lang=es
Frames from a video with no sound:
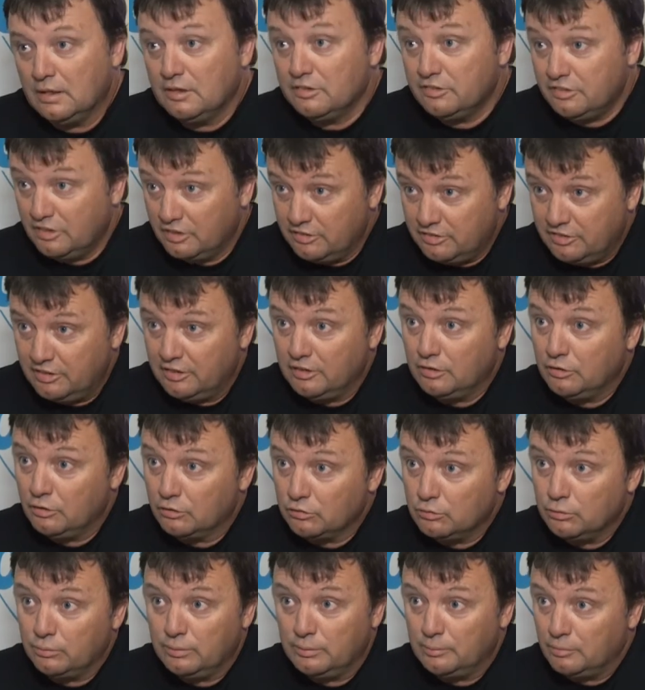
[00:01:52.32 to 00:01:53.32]
Sí, sí,
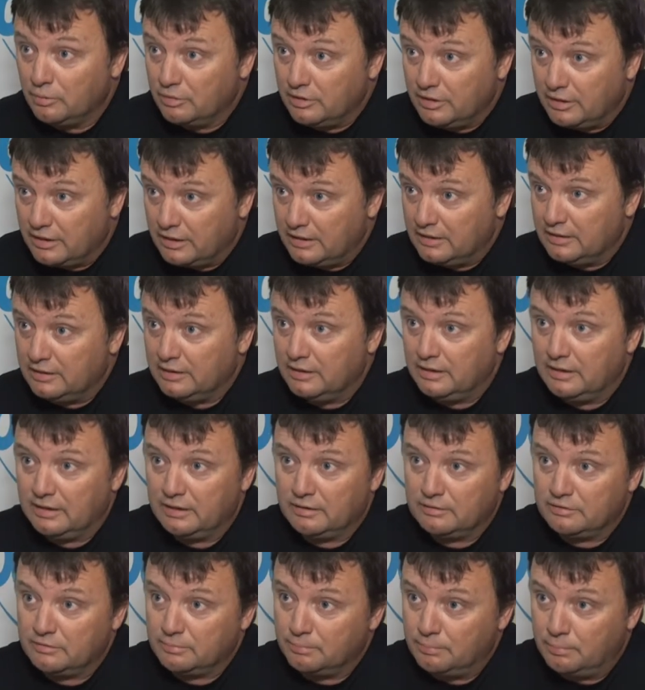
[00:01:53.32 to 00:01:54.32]
no tuvimos
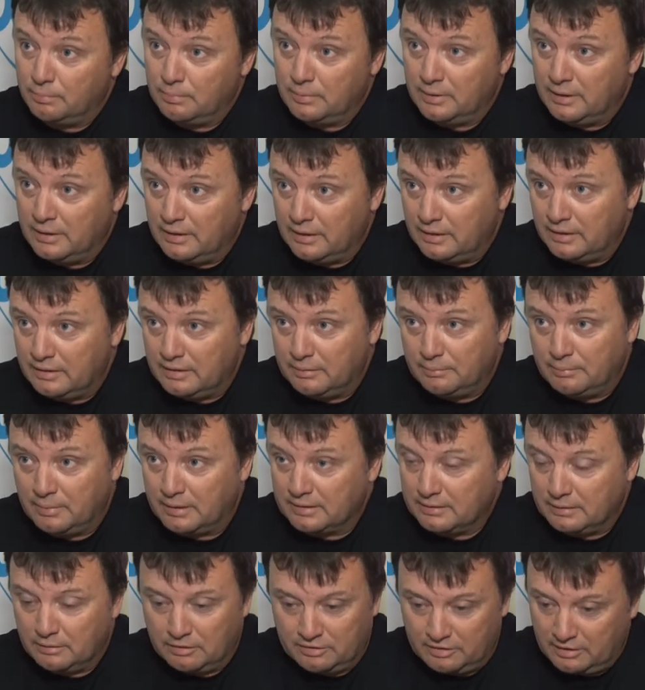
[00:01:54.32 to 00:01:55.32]
dirigentes eh,
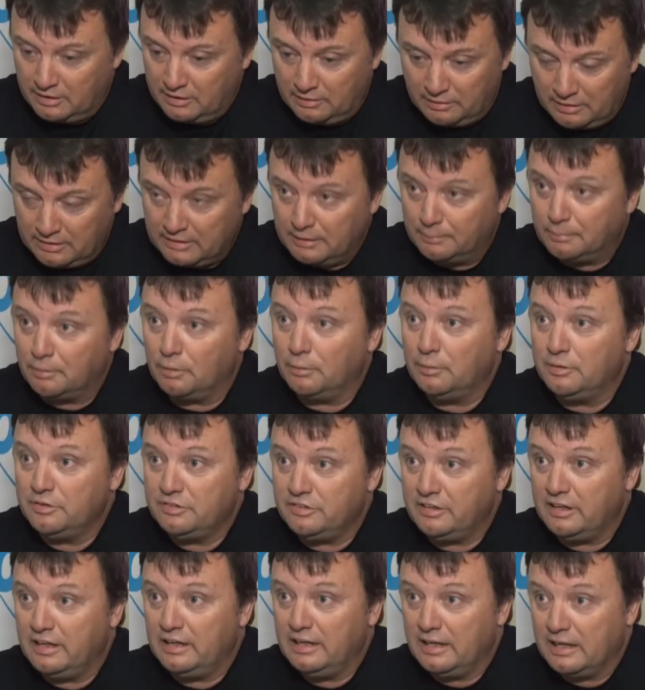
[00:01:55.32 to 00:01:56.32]
dirigentes
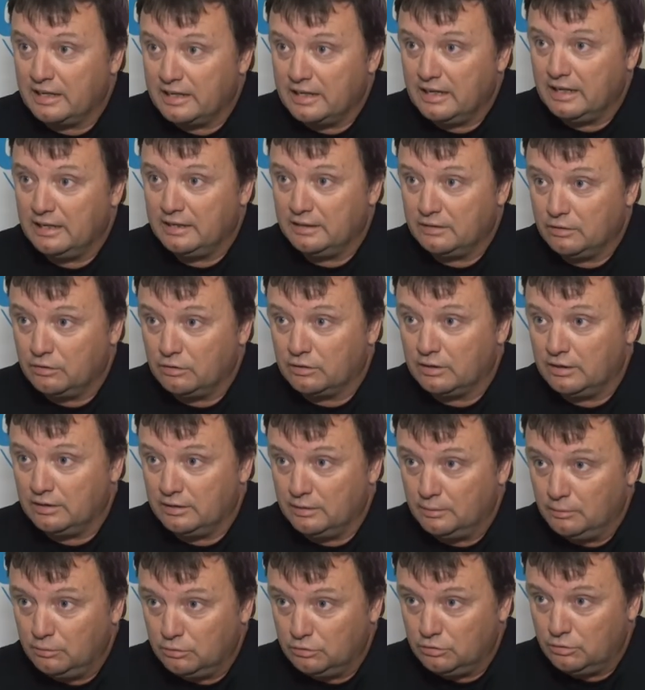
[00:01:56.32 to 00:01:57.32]
provinciales acá en Corral
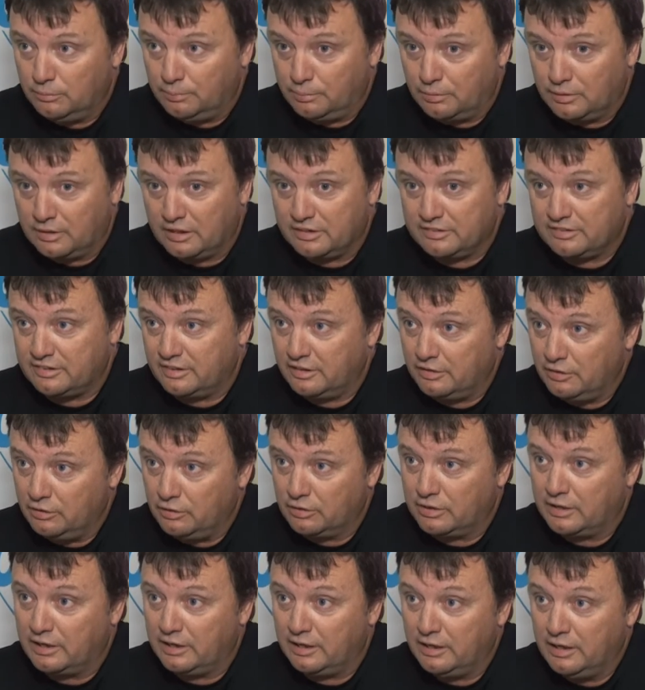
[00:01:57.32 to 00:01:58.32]
de Busto, porque se
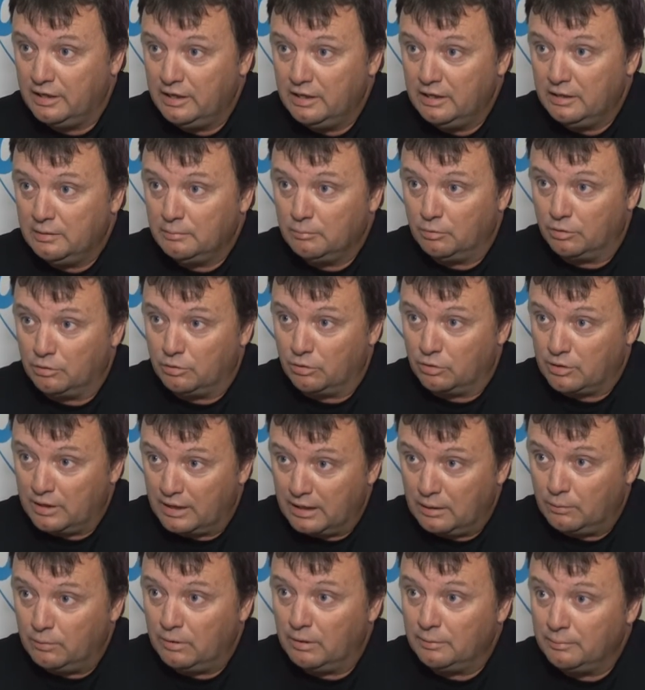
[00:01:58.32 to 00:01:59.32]
dio que, bueno,
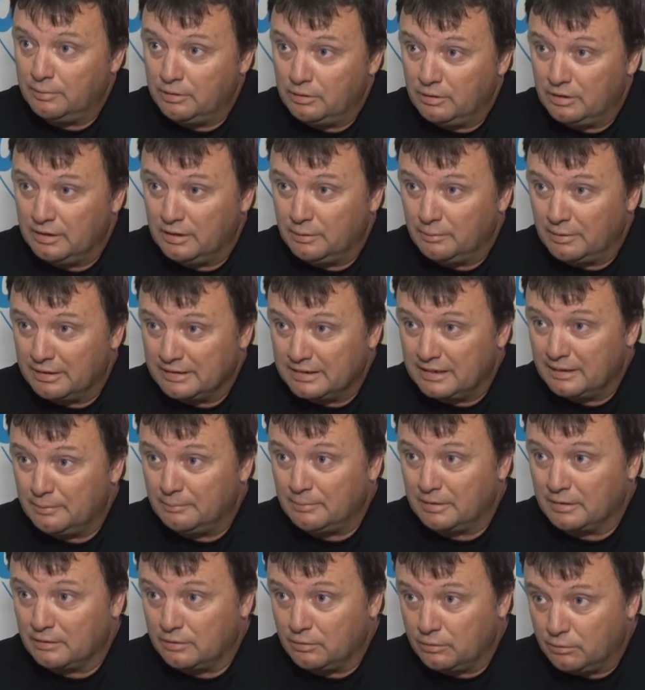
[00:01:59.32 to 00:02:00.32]
Oscar Aguad vino al debate de
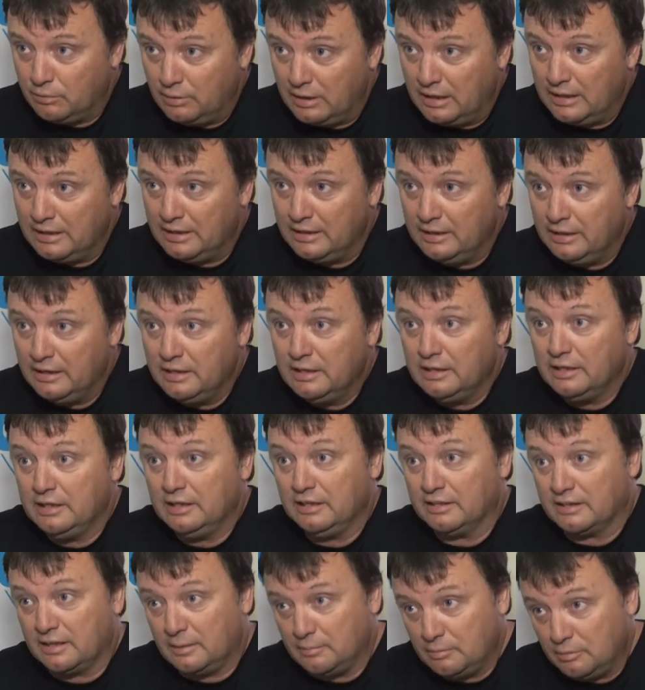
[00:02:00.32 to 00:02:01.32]
Marco Juárez
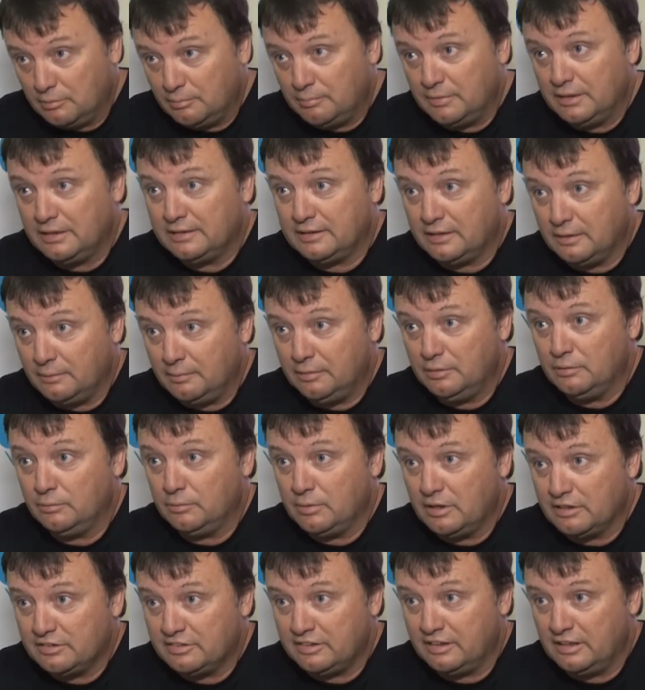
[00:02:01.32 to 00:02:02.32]
y Ramón Mestre vino a
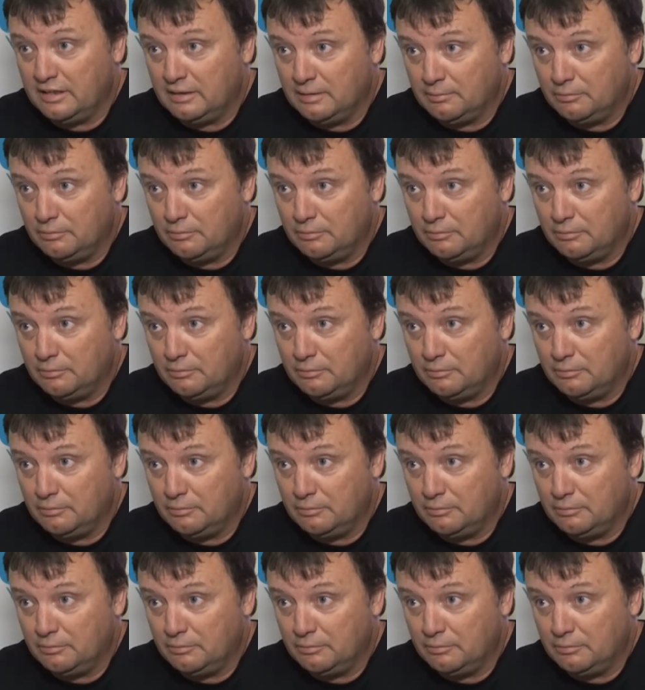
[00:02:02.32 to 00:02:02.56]
una cena